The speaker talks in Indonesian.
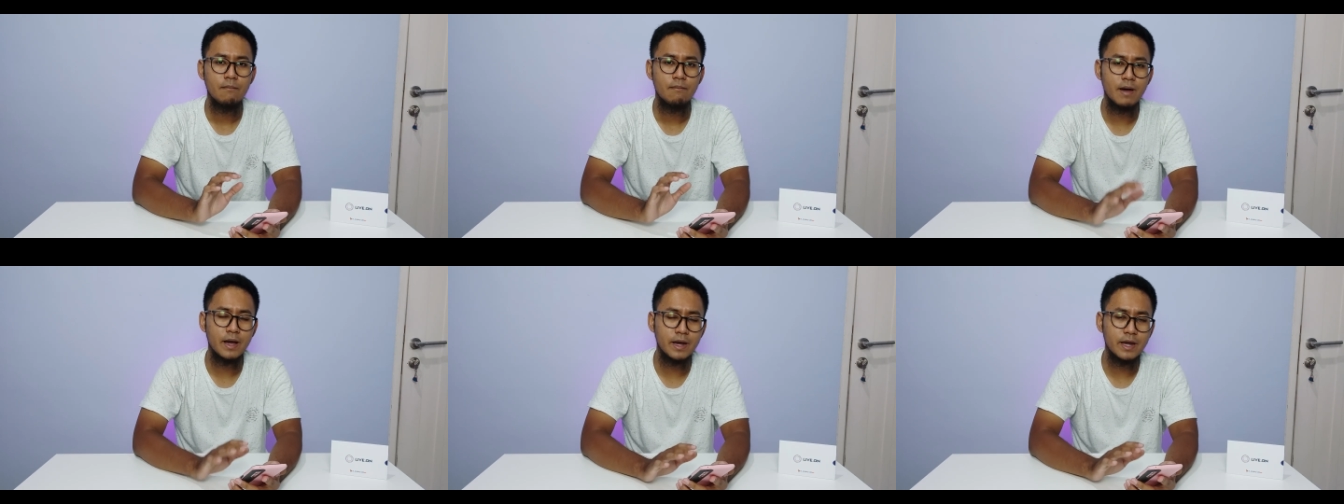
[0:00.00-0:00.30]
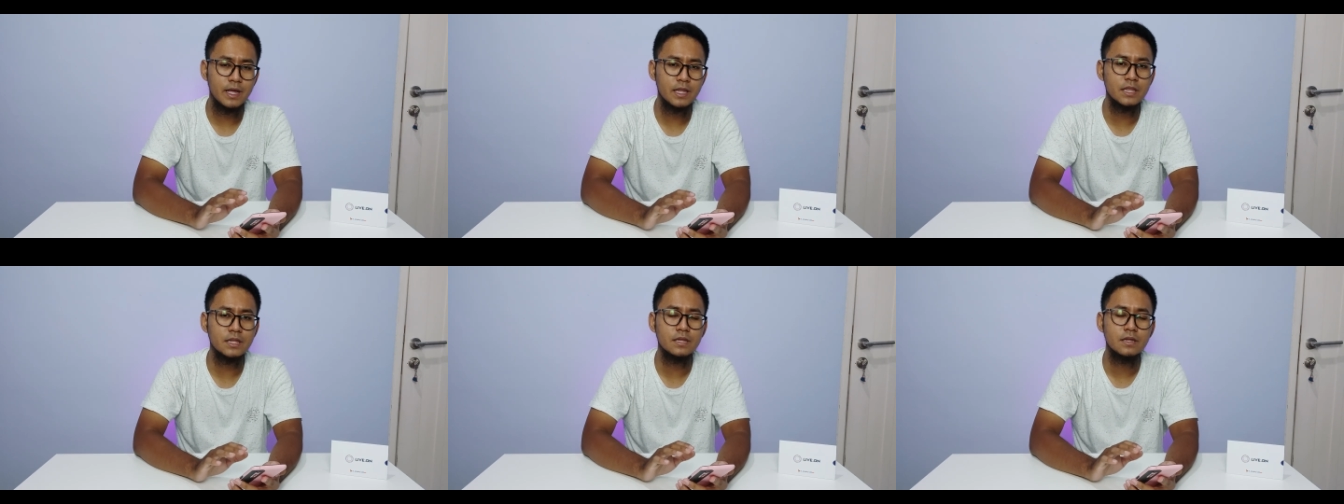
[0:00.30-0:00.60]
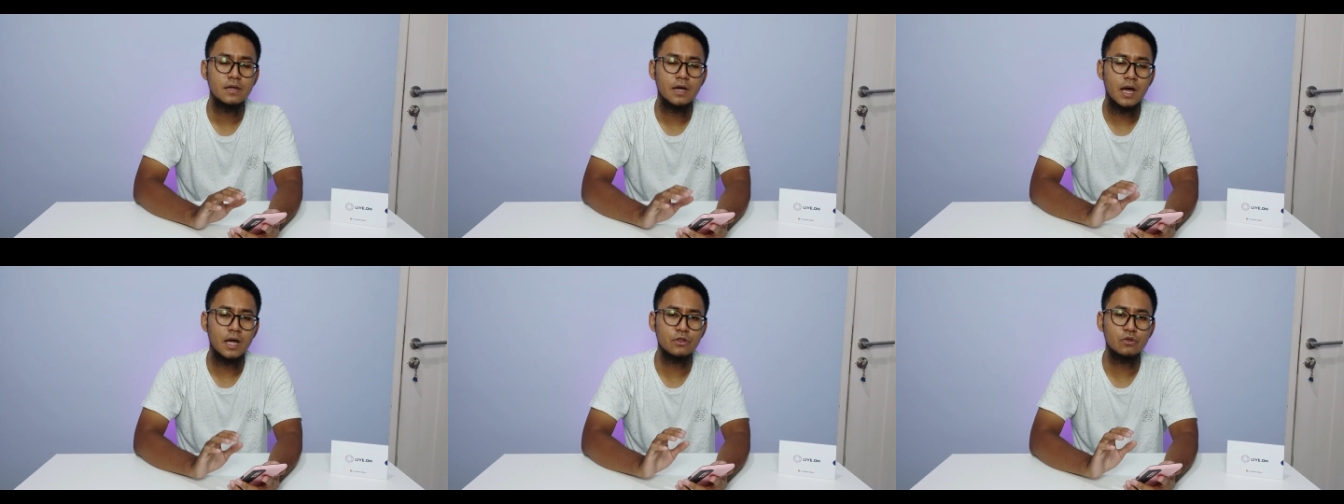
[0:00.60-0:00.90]
paket
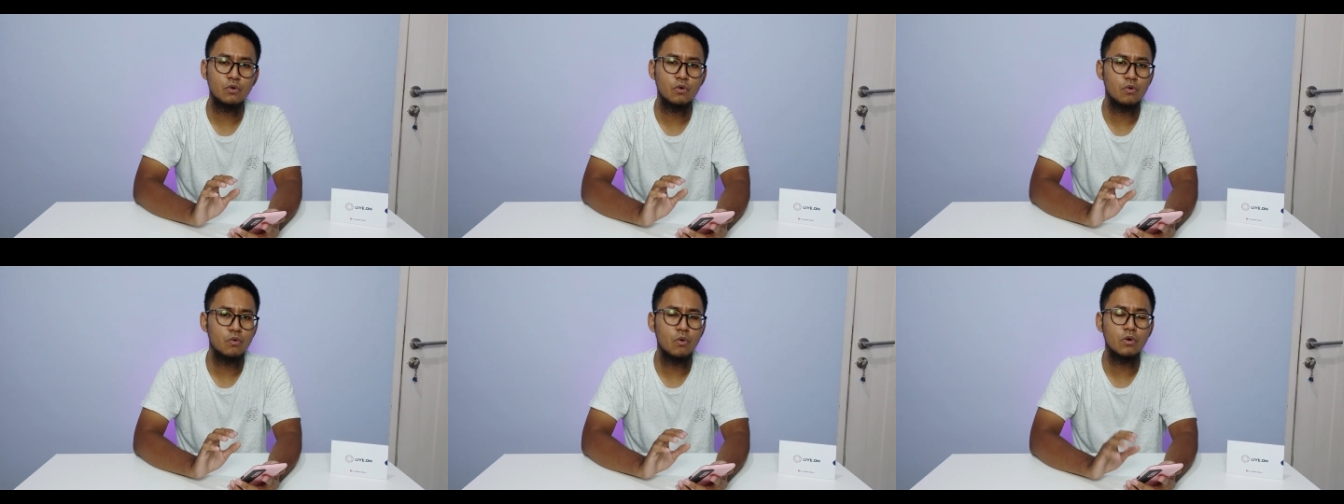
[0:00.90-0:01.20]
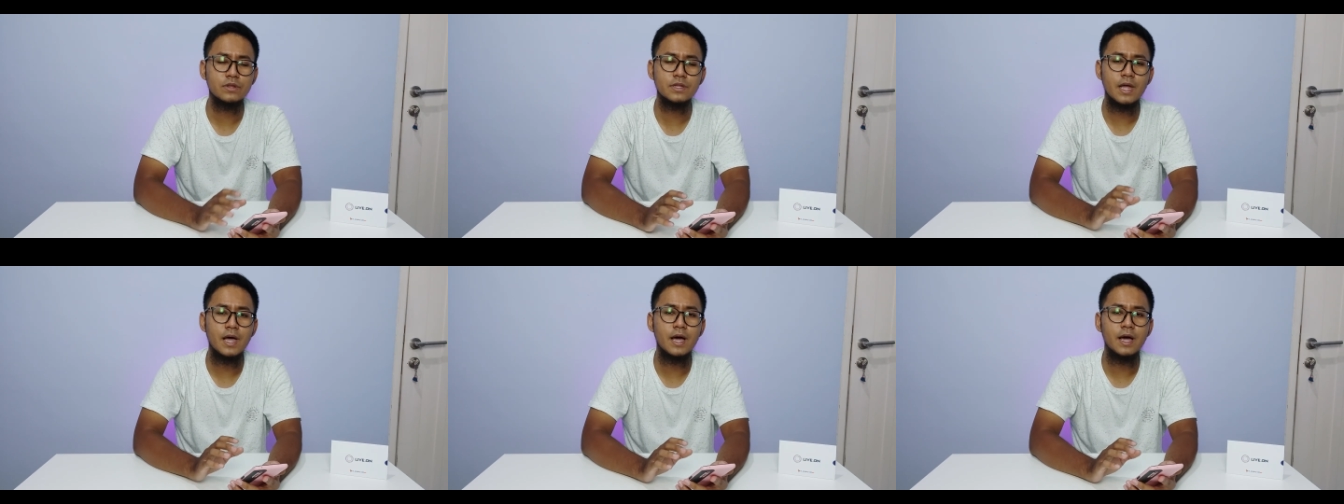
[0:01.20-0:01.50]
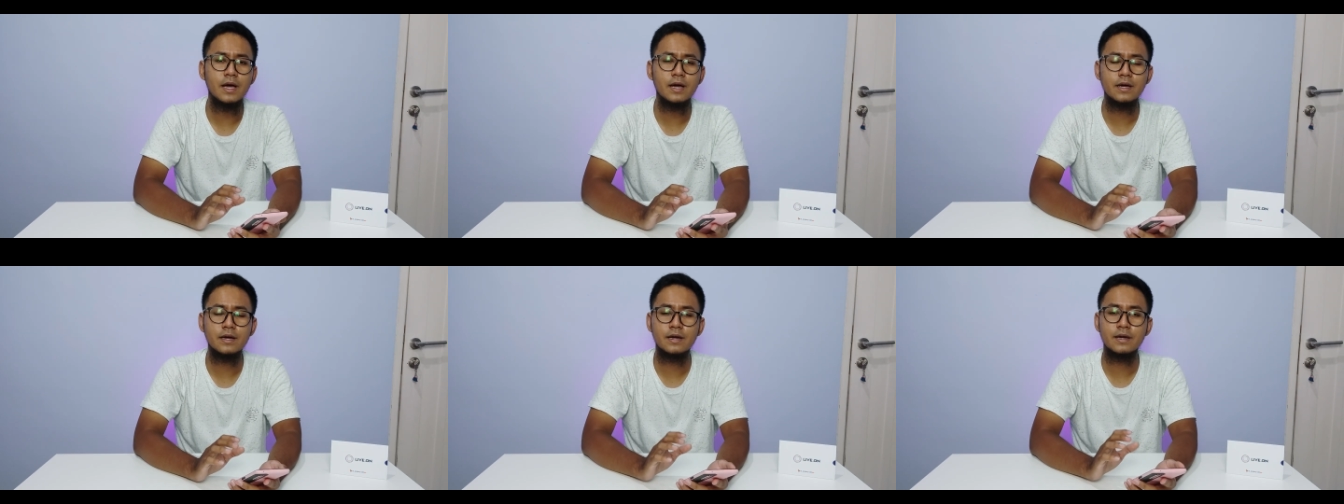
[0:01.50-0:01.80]
atau
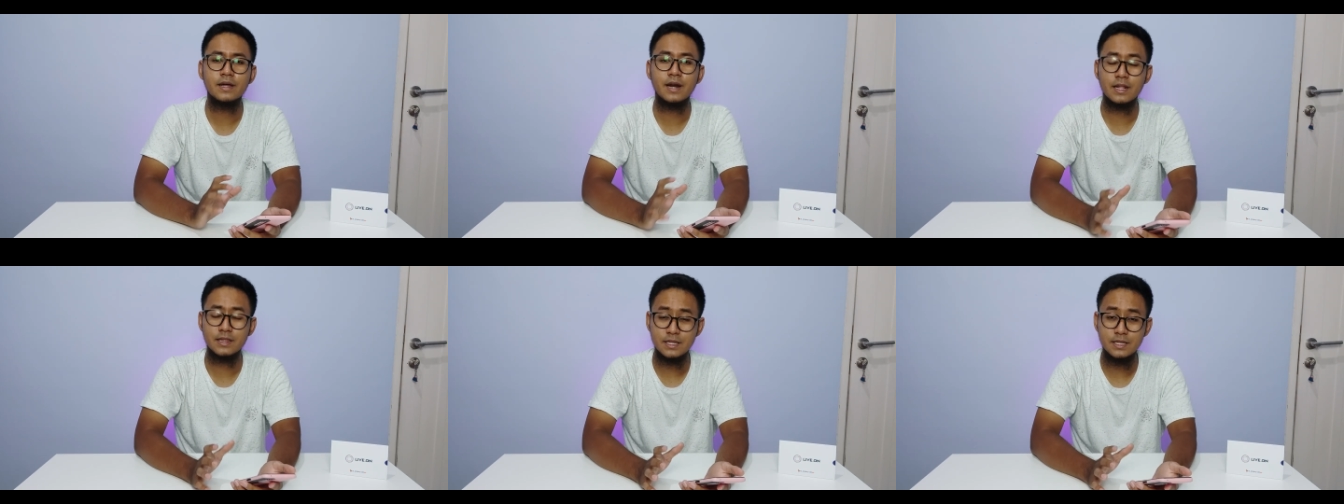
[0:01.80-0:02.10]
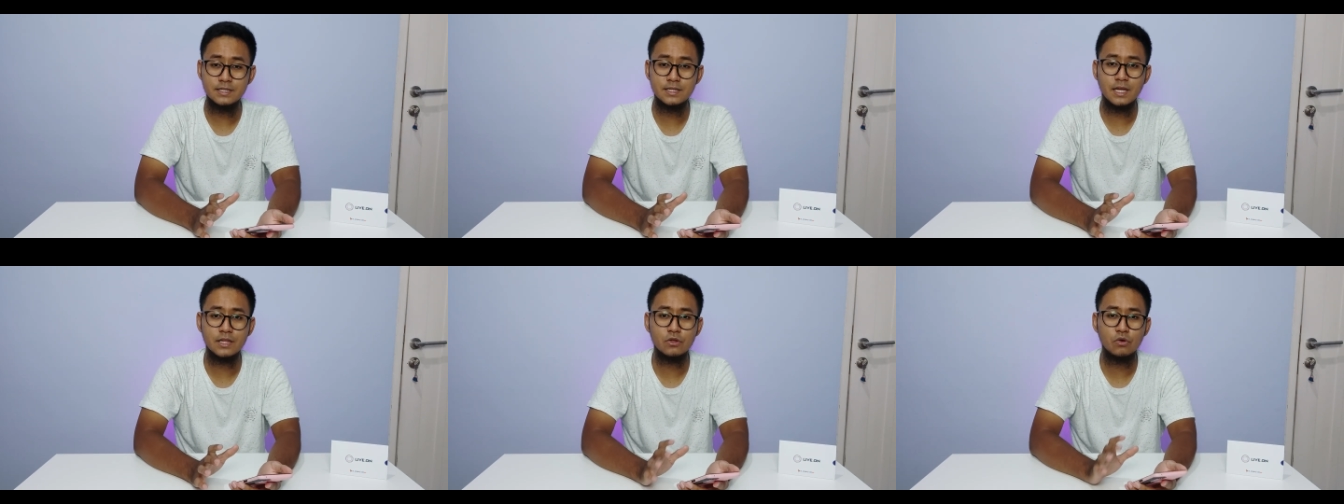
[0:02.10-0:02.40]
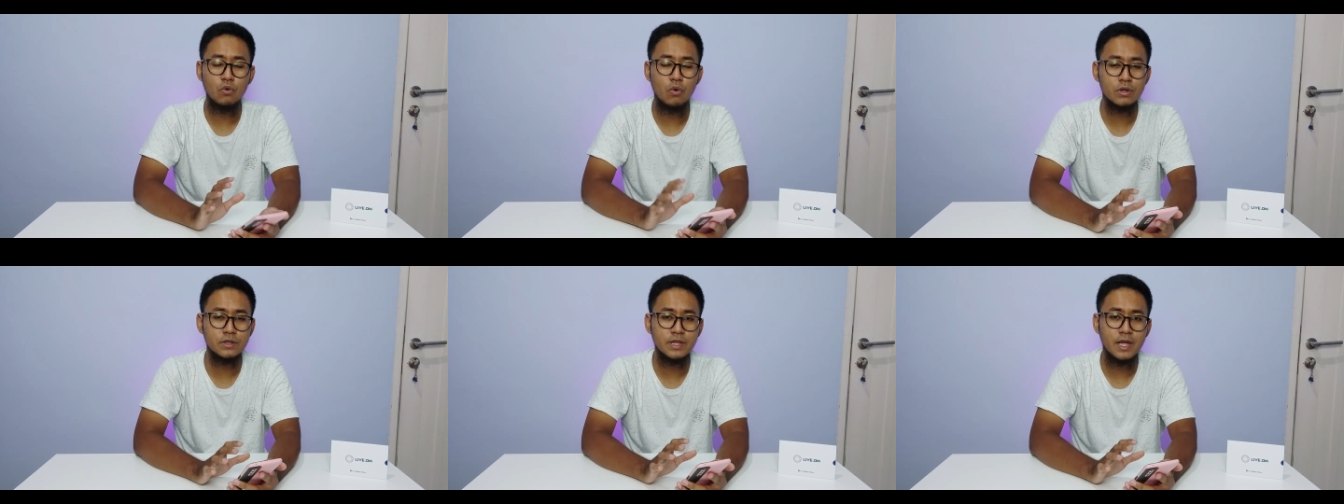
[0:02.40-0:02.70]
kuota
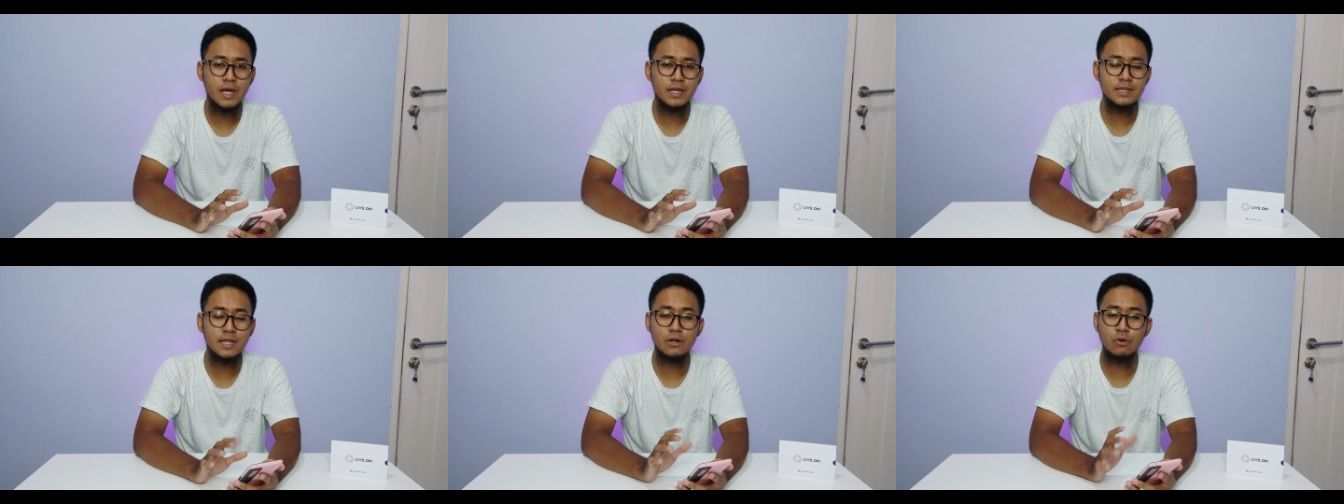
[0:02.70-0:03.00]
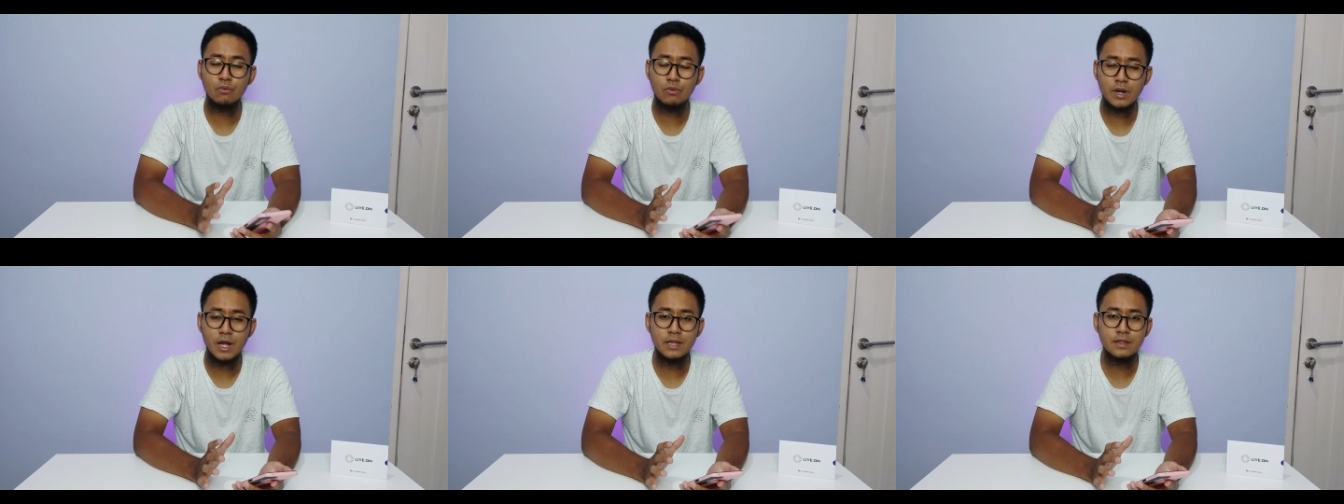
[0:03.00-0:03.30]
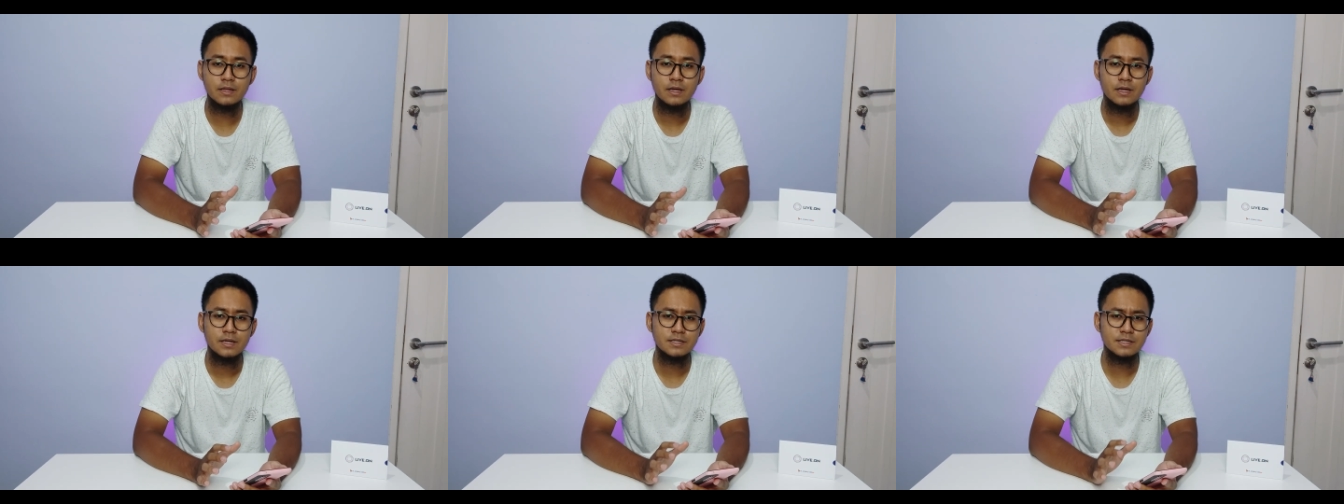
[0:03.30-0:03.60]
gratisan kuota
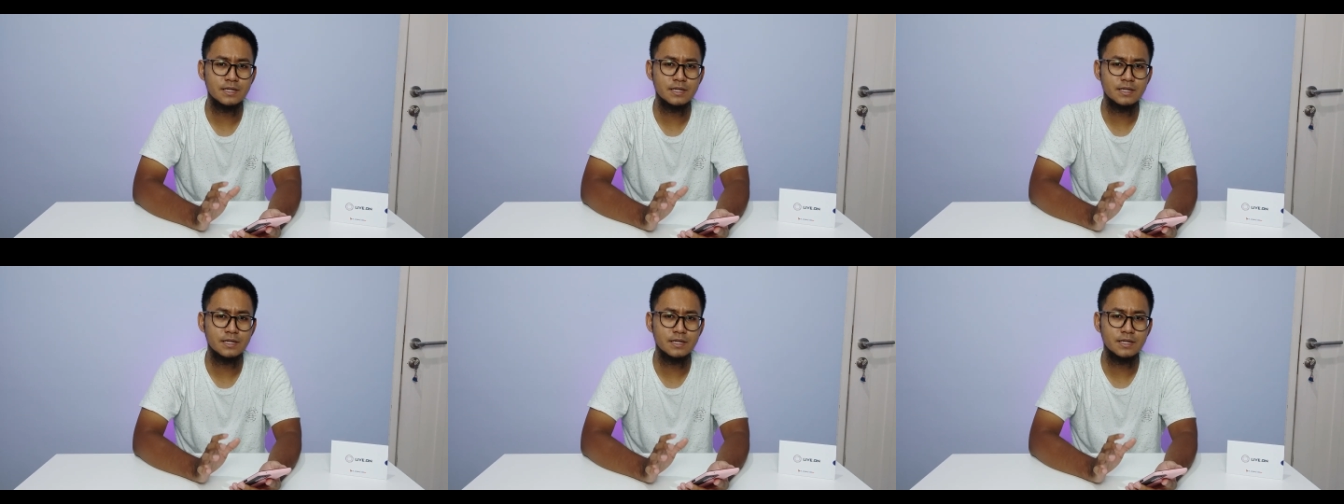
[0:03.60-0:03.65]
darurat